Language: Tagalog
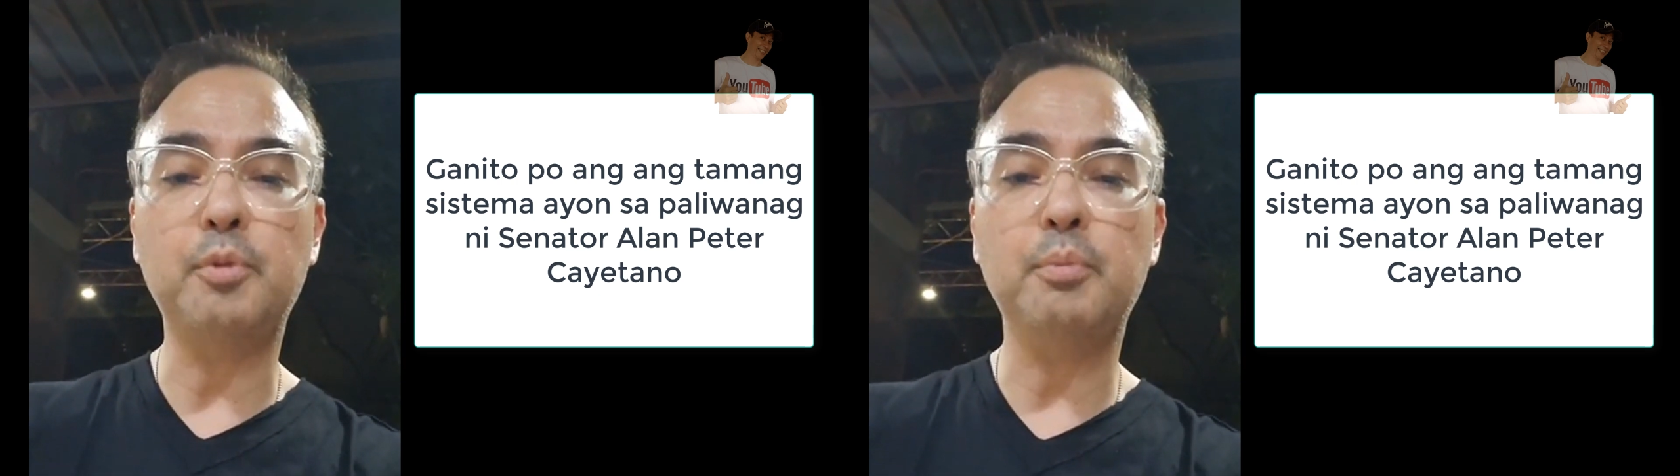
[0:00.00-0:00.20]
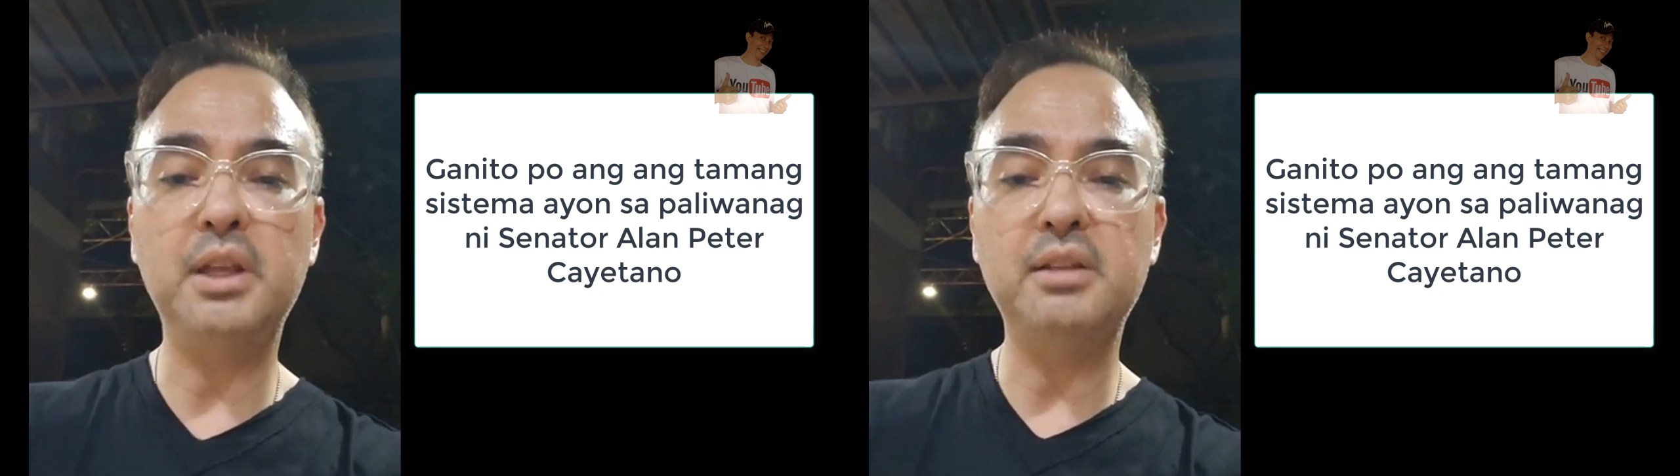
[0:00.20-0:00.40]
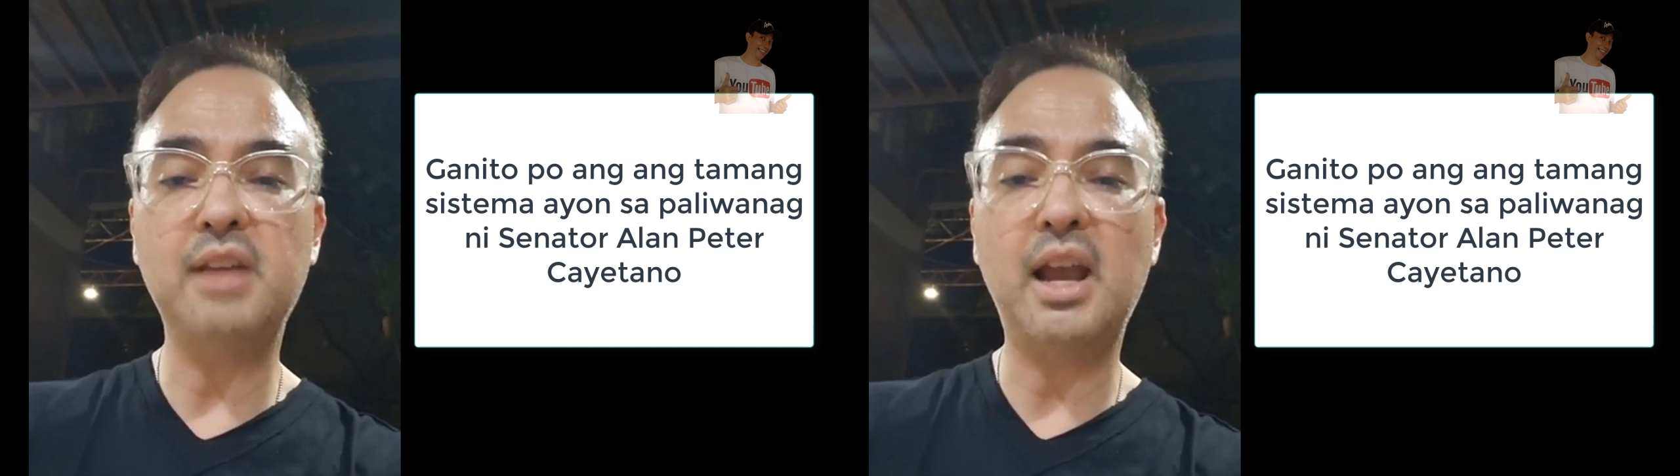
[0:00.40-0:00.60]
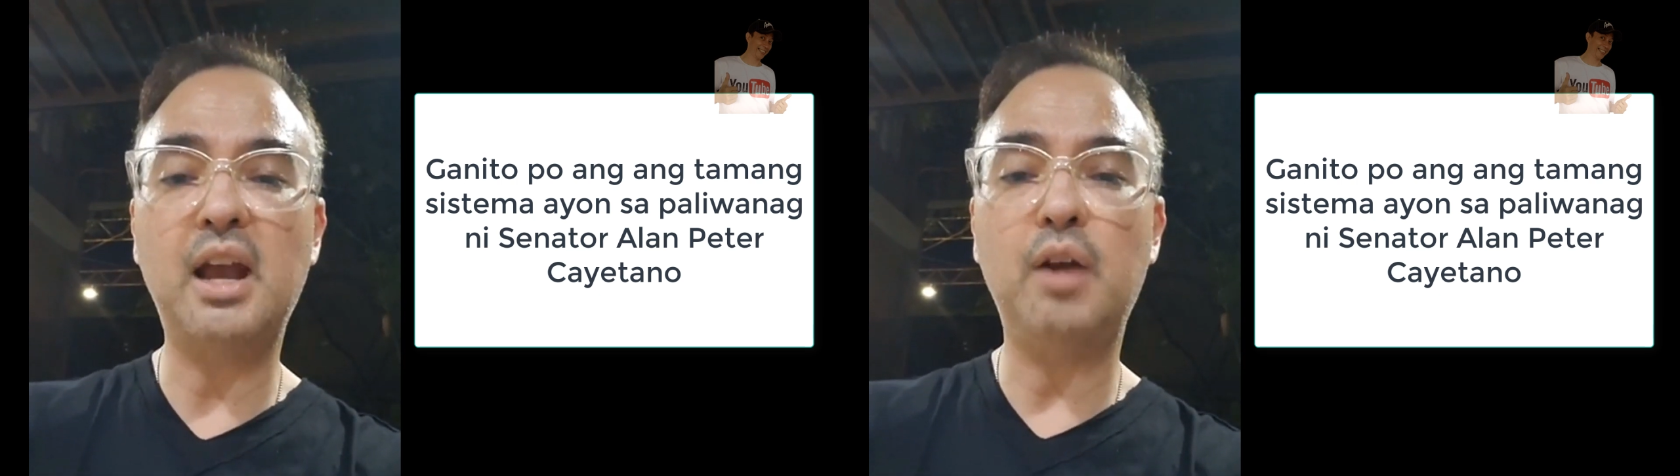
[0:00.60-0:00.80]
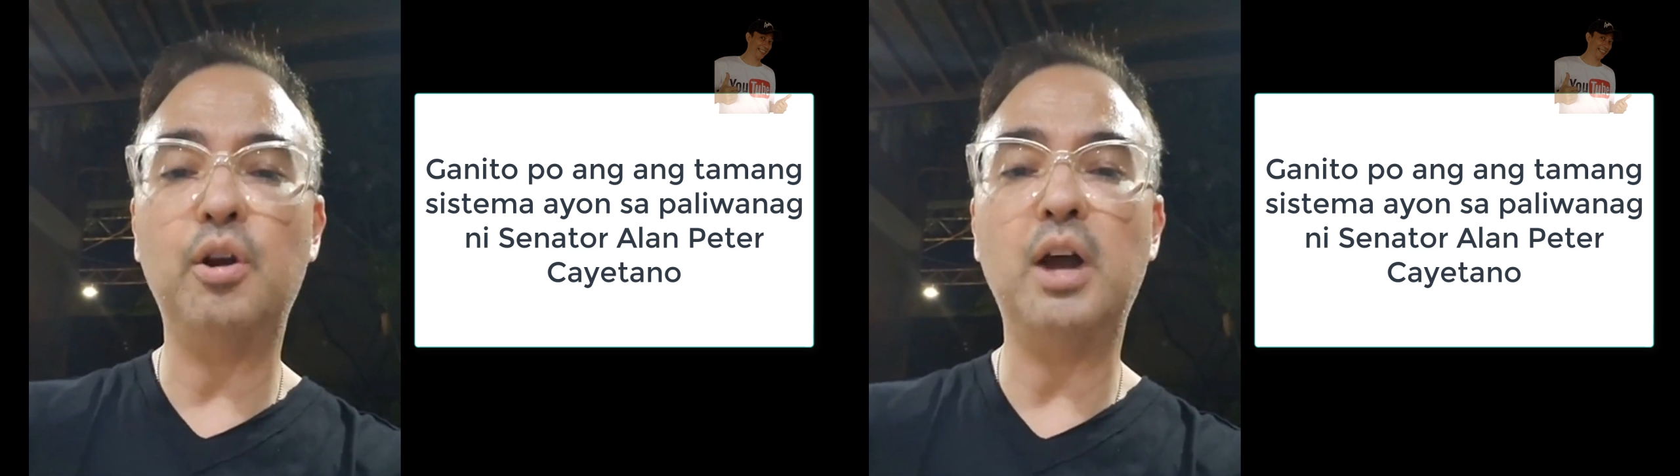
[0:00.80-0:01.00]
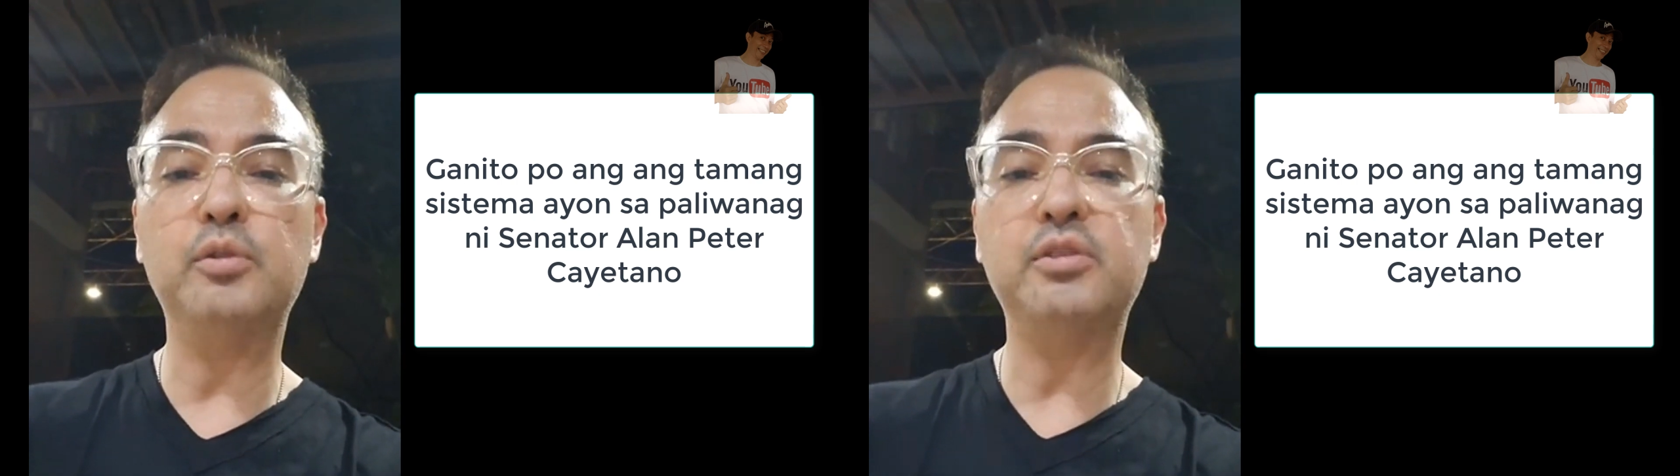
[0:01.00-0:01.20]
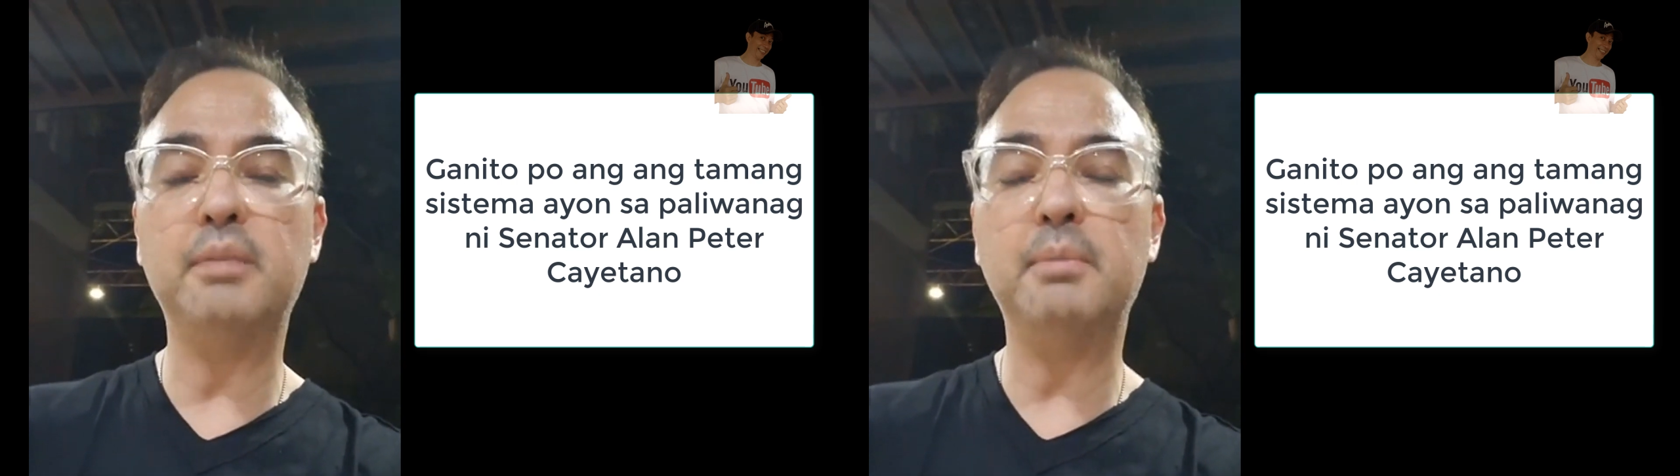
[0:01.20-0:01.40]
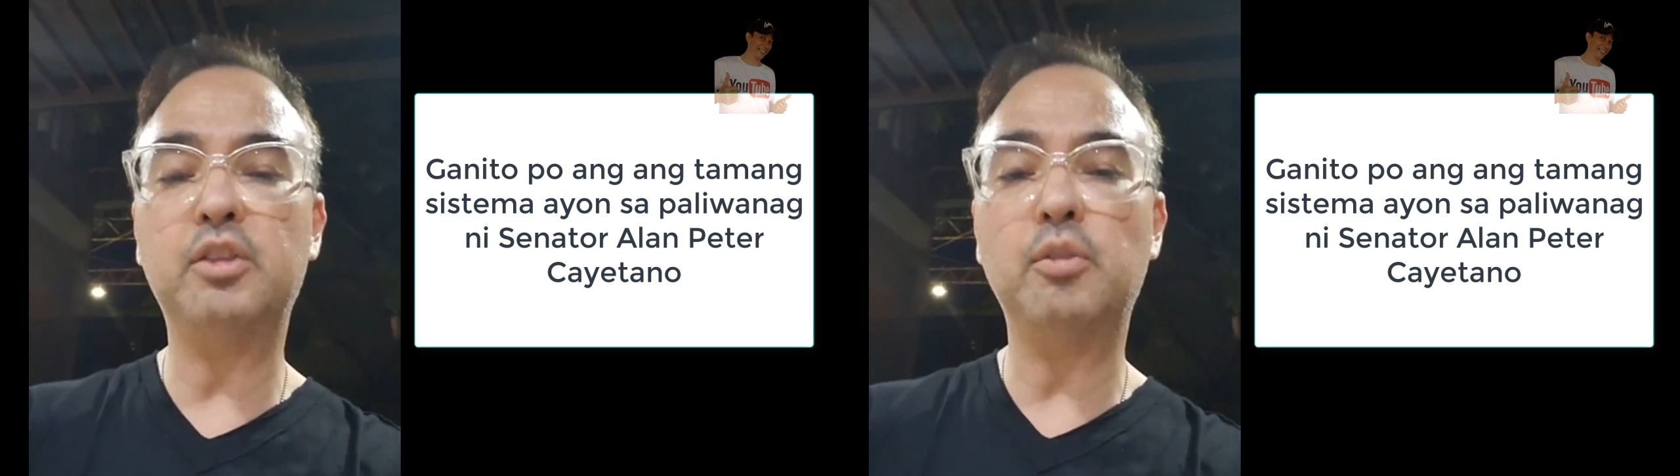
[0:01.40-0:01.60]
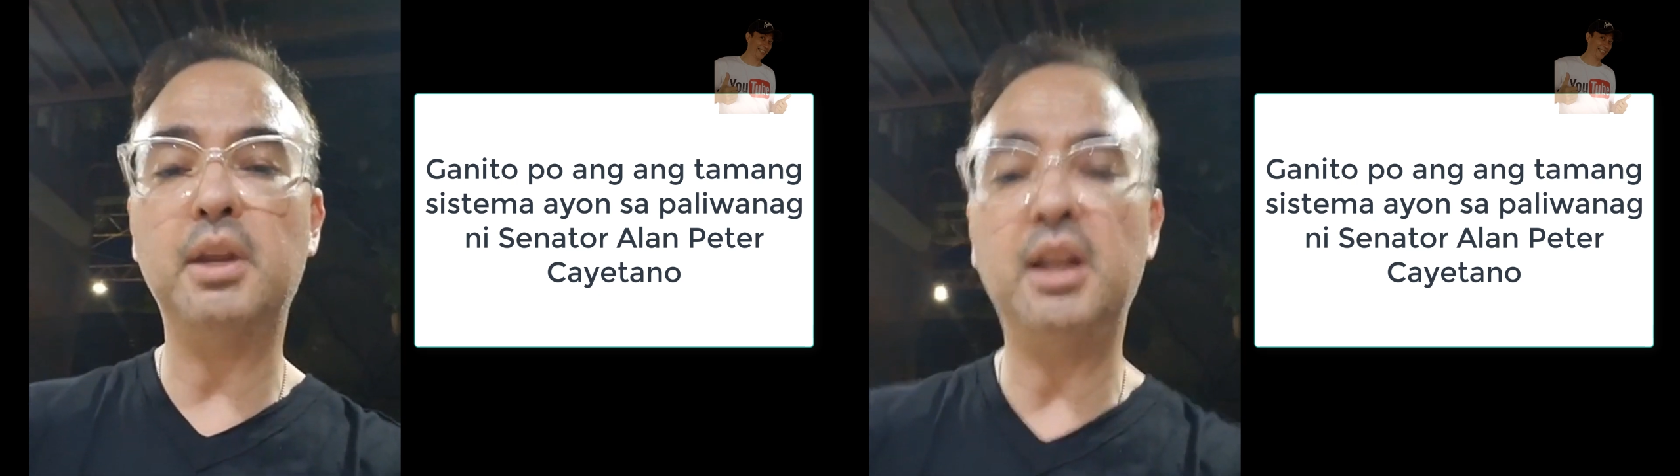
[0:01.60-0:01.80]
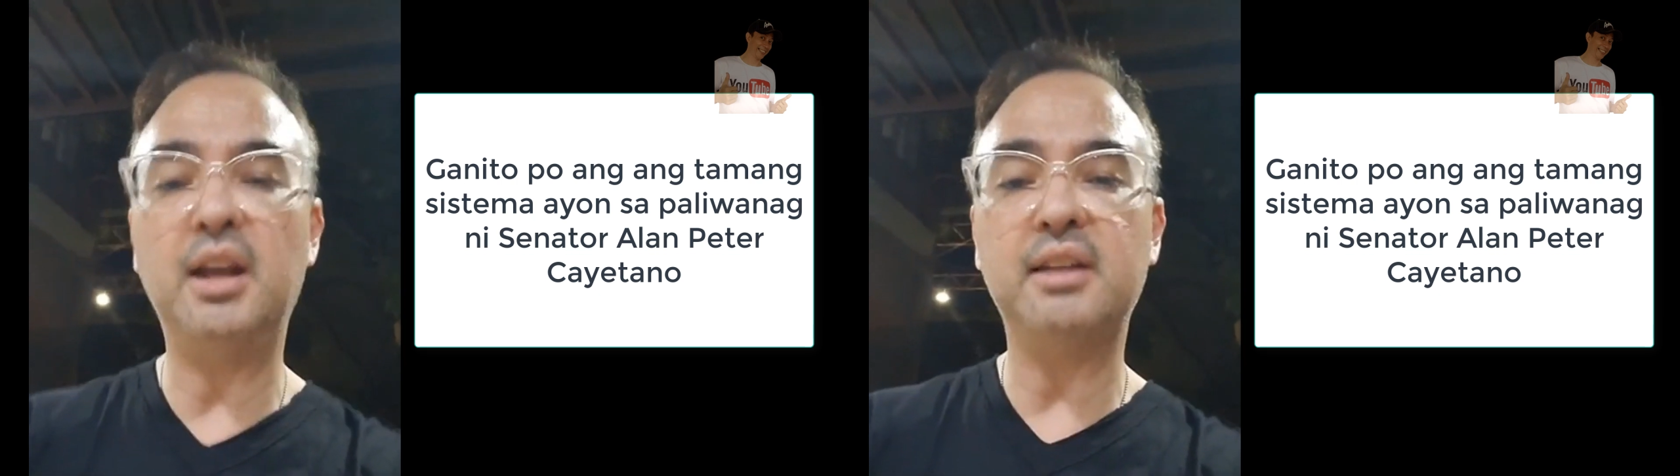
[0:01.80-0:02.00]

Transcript: probinsya or outside Metro Manila,